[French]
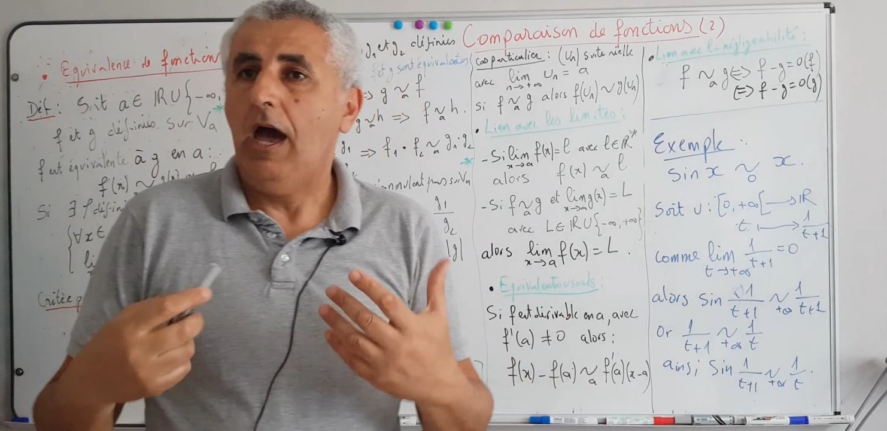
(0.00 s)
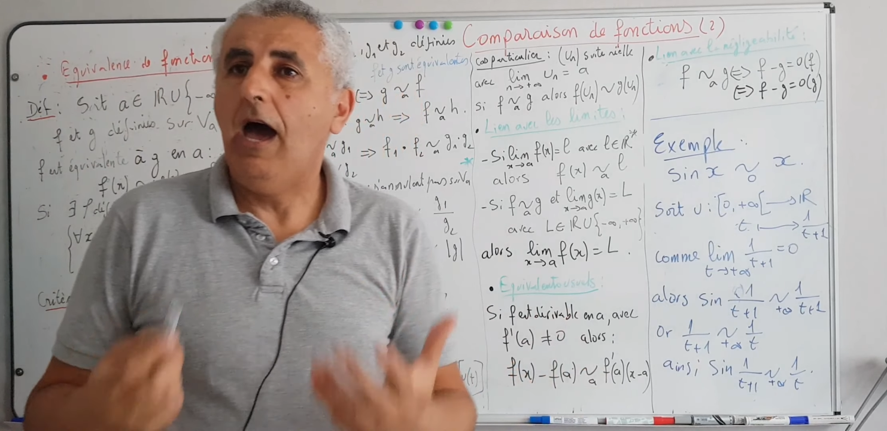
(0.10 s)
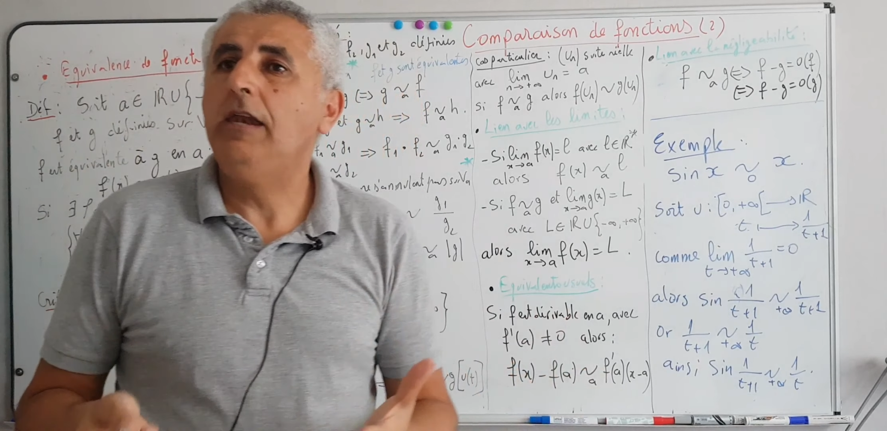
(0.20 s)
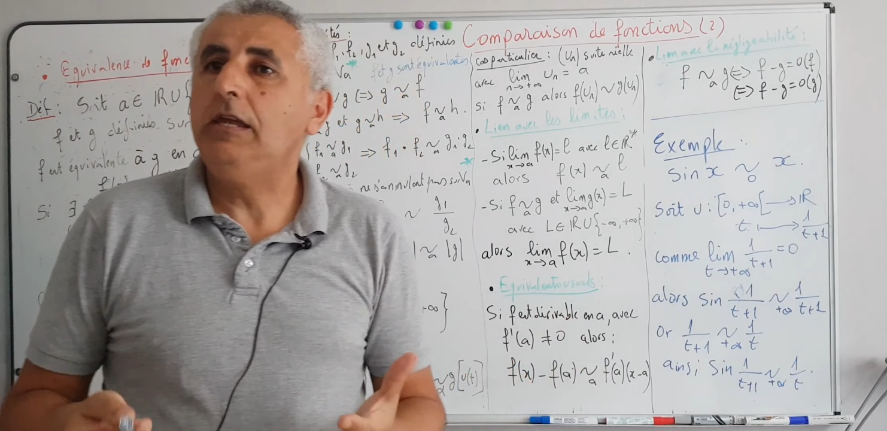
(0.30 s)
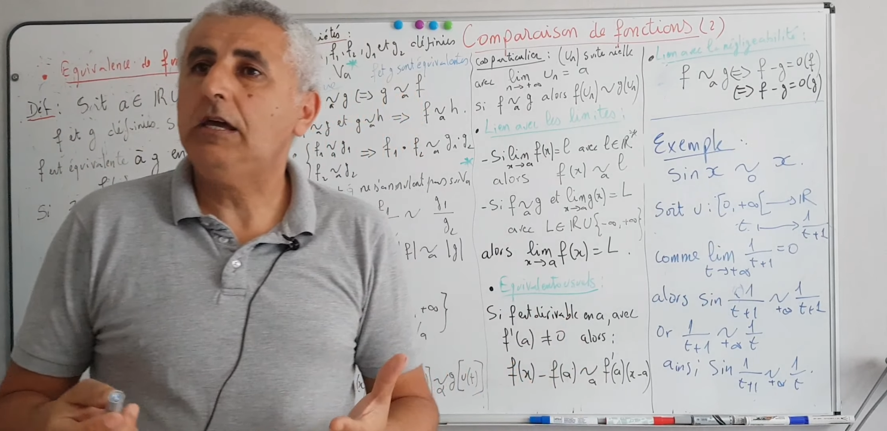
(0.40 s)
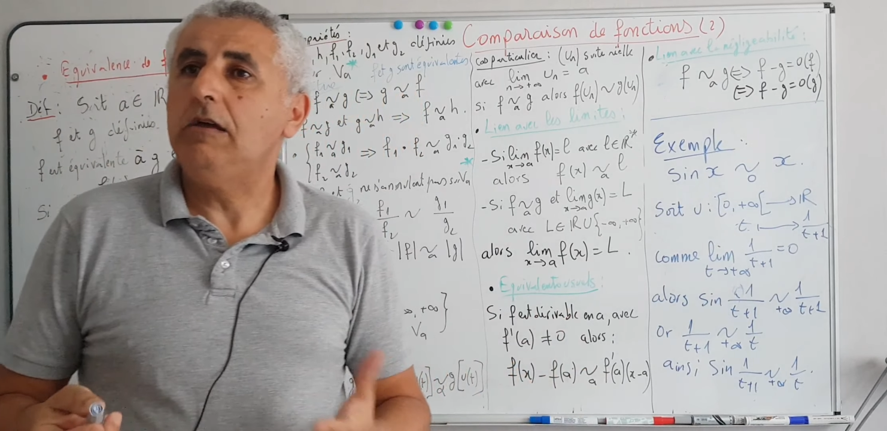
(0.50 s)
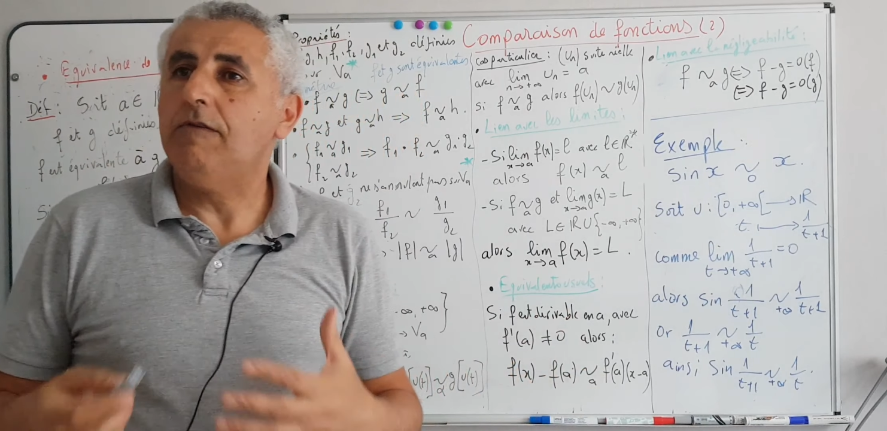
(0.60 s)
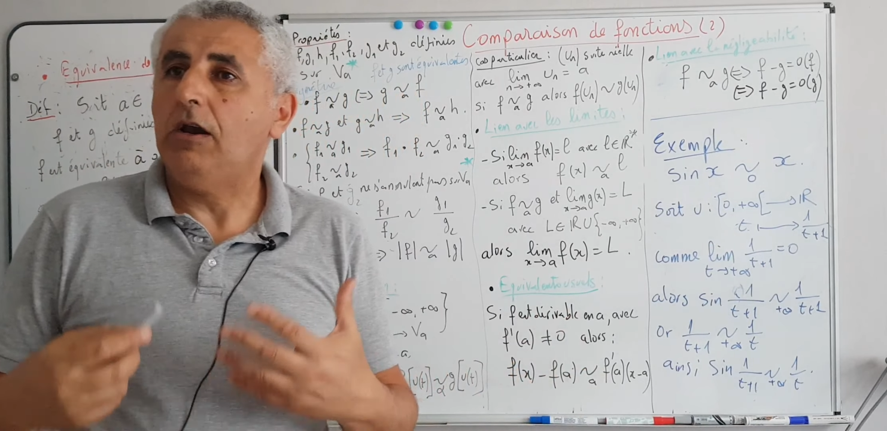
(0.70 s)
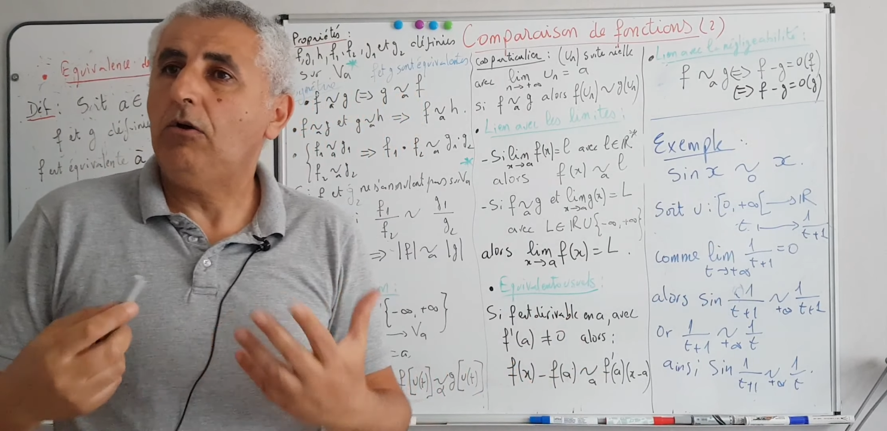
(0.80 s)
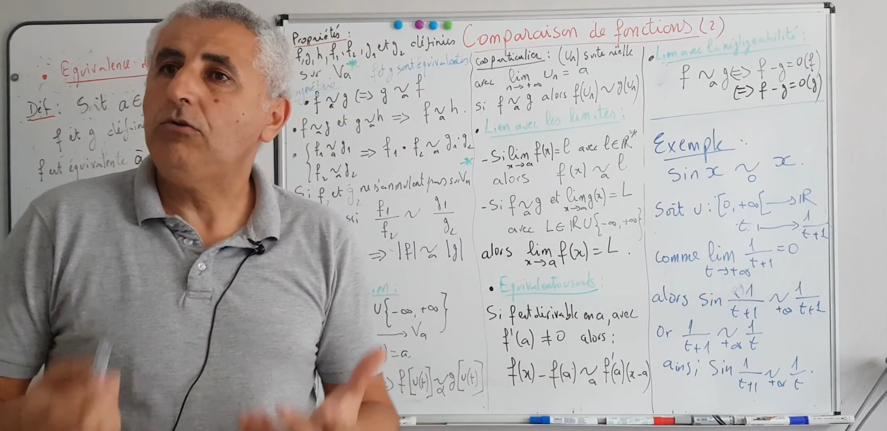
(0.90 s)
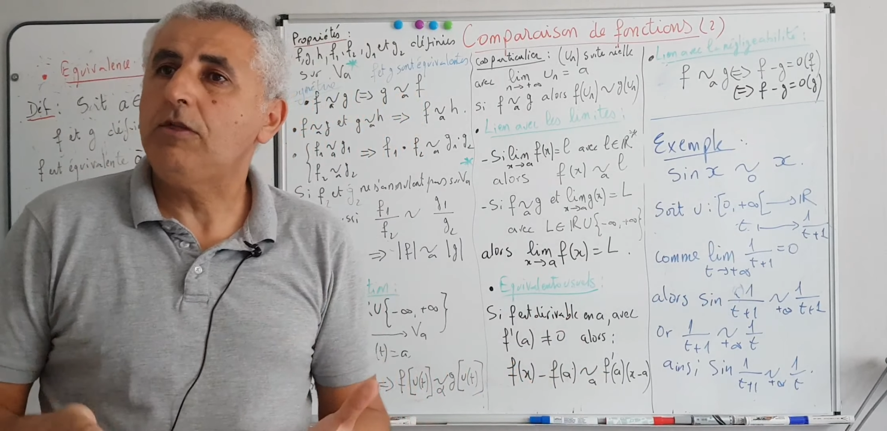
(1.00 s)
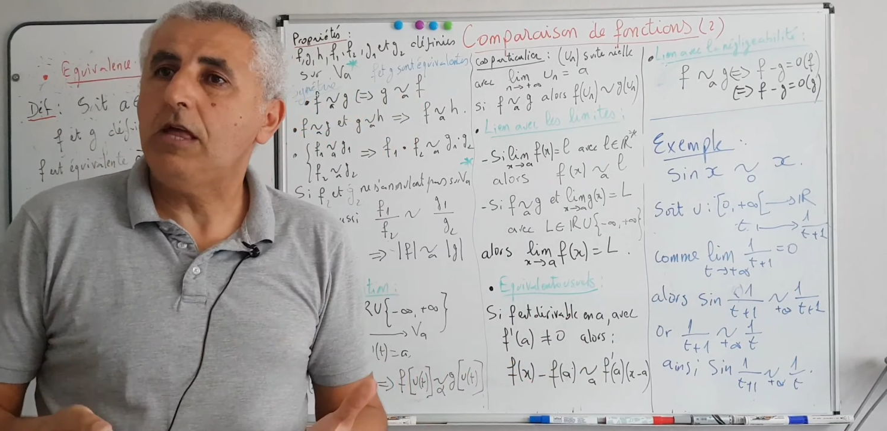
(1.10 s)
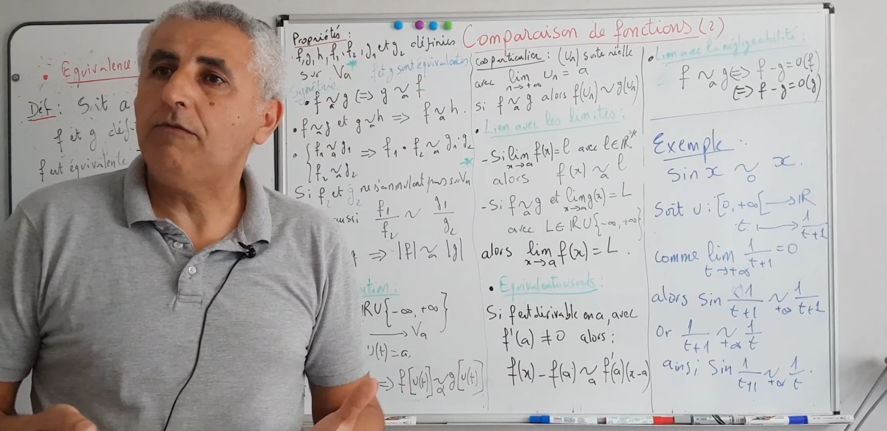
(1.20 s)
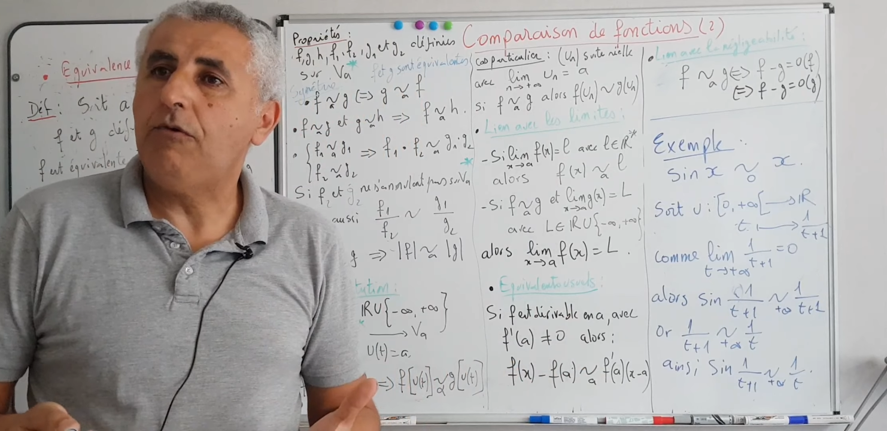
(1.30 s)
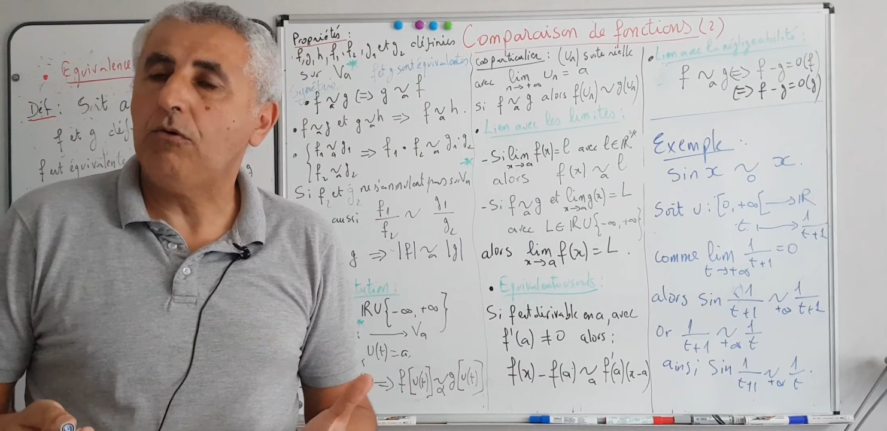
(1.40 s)
un équivalent de
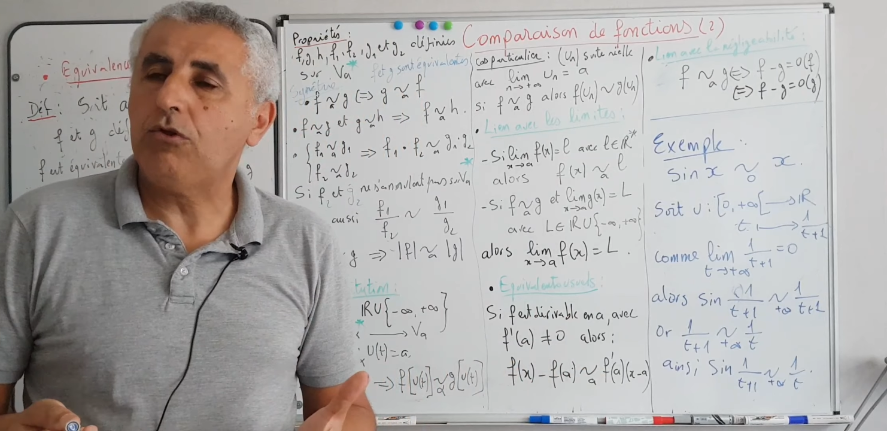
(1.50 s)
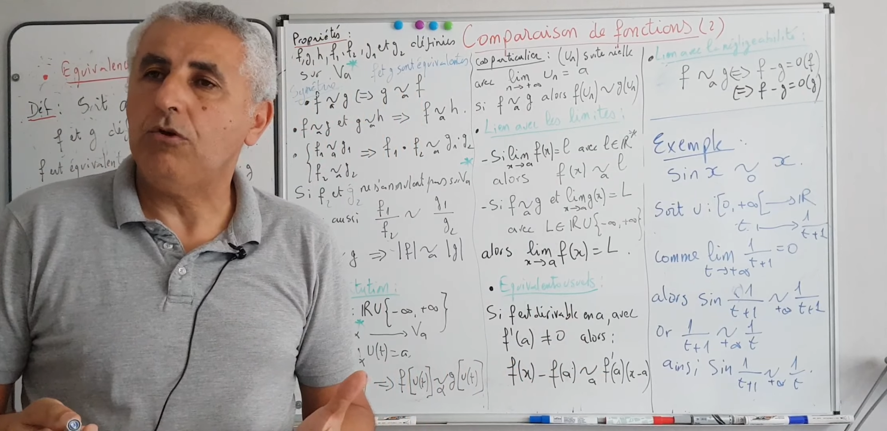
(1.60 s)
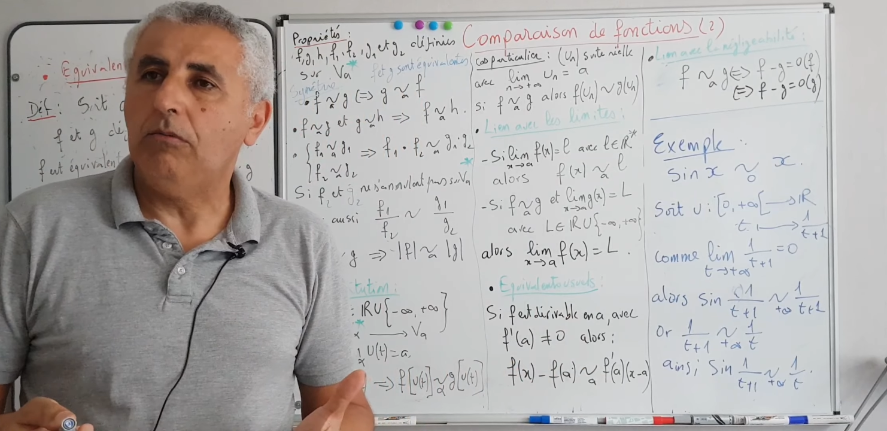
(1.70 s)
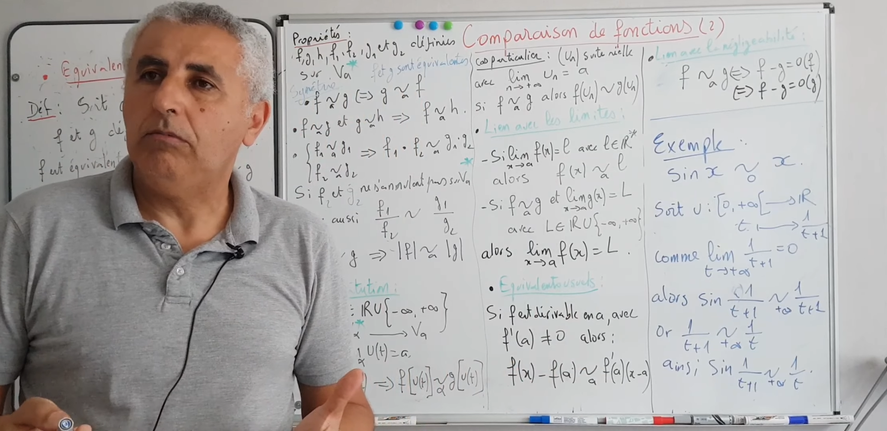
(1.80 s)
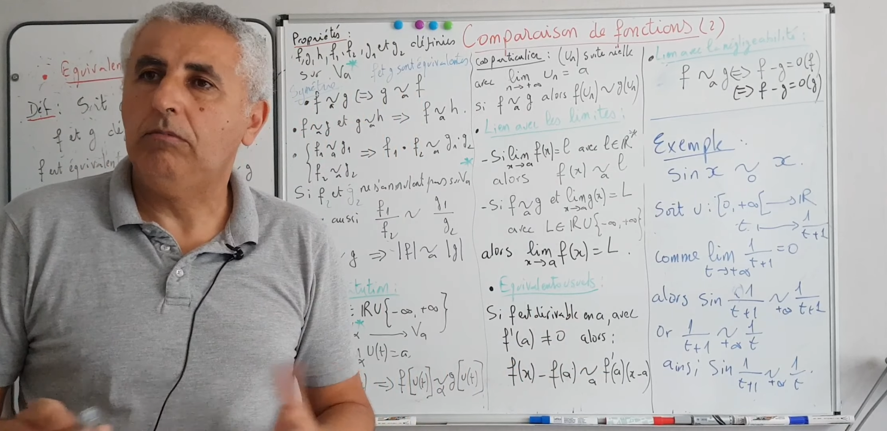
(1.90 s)
cette fonction.